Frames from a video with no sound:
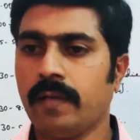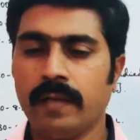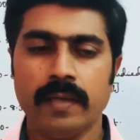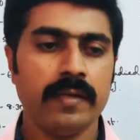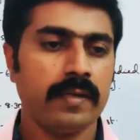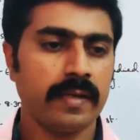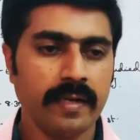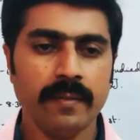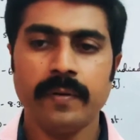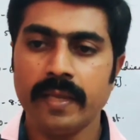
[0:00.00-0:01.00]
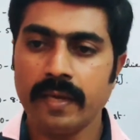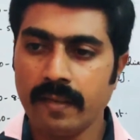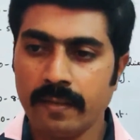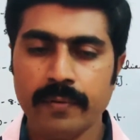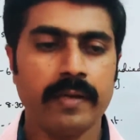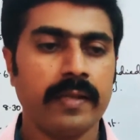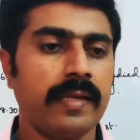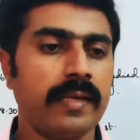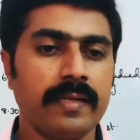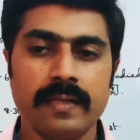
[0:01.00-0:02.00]
இல்லையா கண்டிப்பாக எழுதி
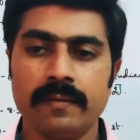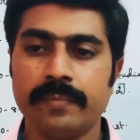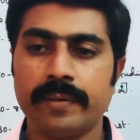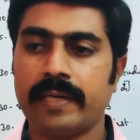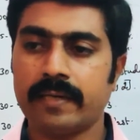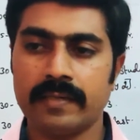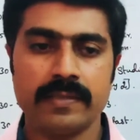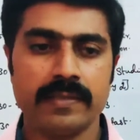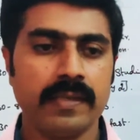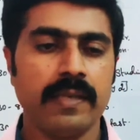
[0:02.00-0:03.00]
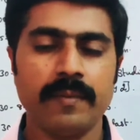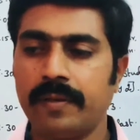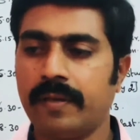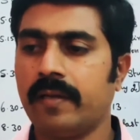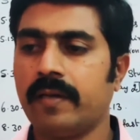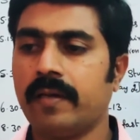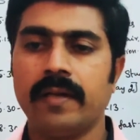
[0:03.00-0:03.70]
பாருங்கள் ரிட்டர்ன் ப்ராக்டிஸ் இல்லை அப்படின்னா